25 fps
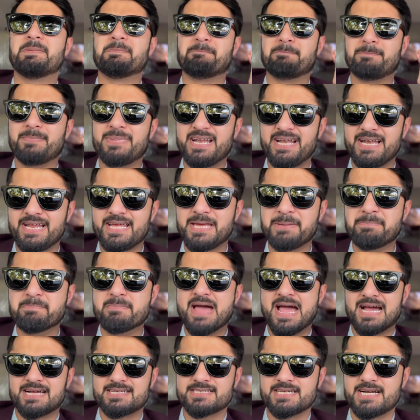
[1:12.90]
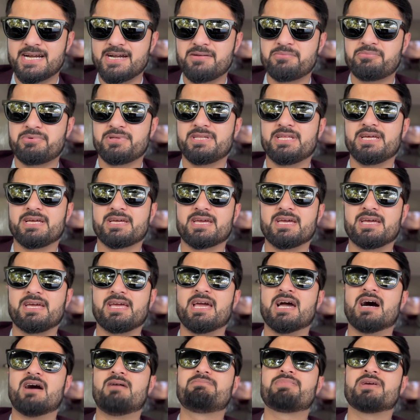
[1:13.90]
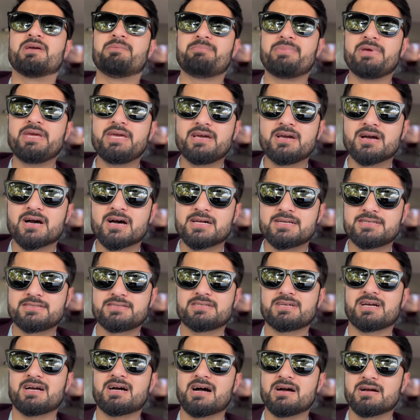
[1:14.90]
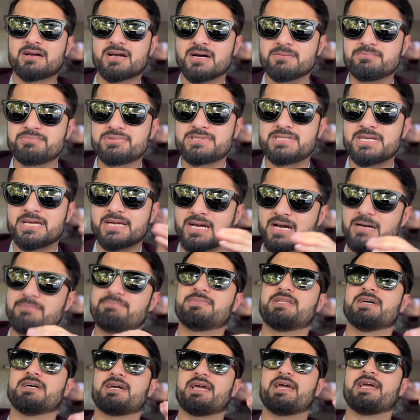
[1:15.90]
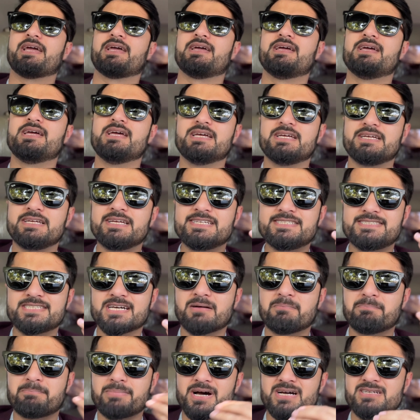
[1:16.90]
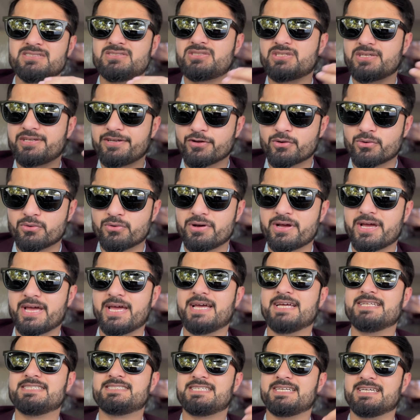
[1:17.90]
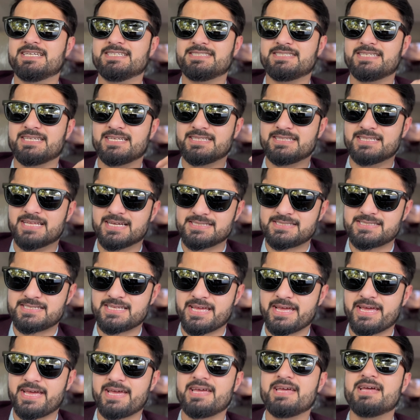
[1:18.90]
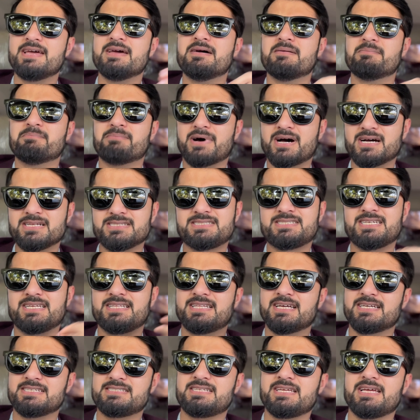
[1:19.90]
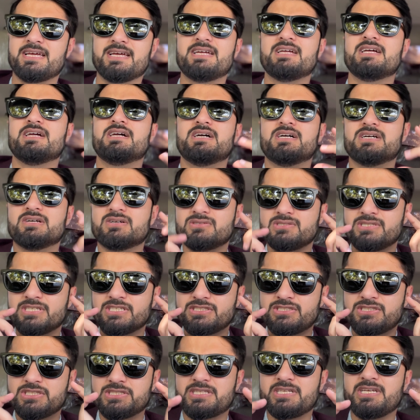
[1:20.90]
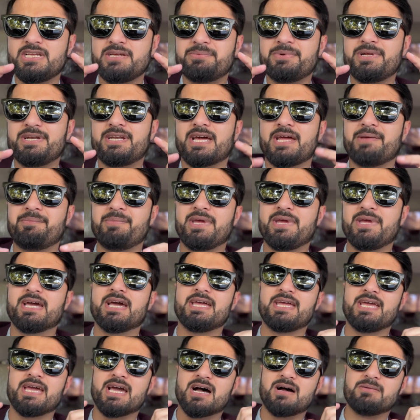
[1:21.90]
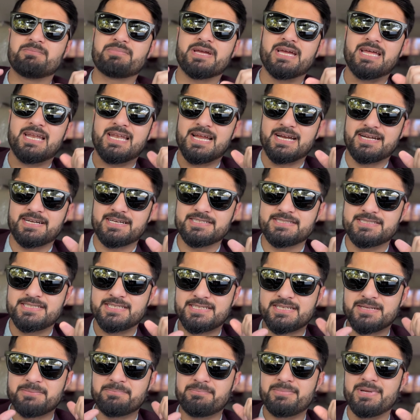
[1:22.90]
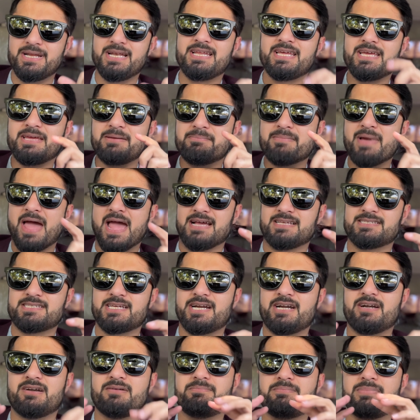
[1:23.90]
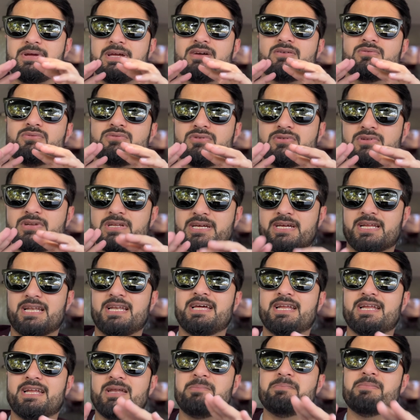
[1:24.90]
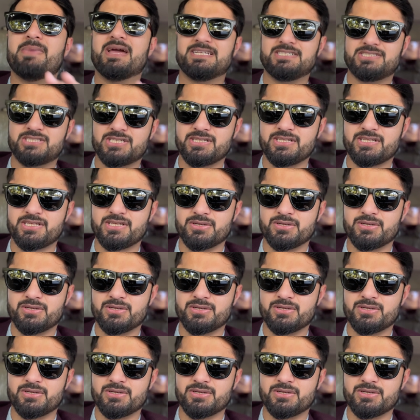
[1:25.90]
बिल की बैक साइड पे देखें कि आपके पी कार्स कब से कब तक हैं ये शाम पाँच से नौ हैं छः से दस हैं पाँच से दस हैं जी जितनी भी टाइमिंग है ये आपके इलेक्ट्रिसिटी बिल की बैक साइड पे उन्होंने क्लियरली मेंशन की